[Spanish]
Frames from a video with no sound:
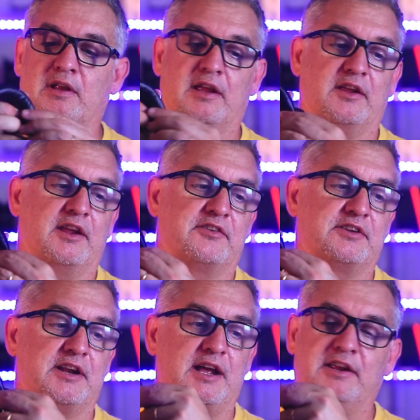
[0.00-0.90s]
eh,
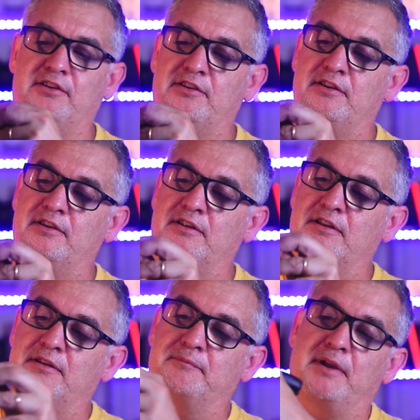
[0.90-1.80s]
estiráis,
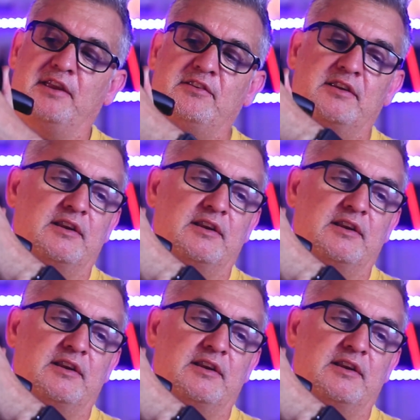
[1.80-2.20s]
¿veis?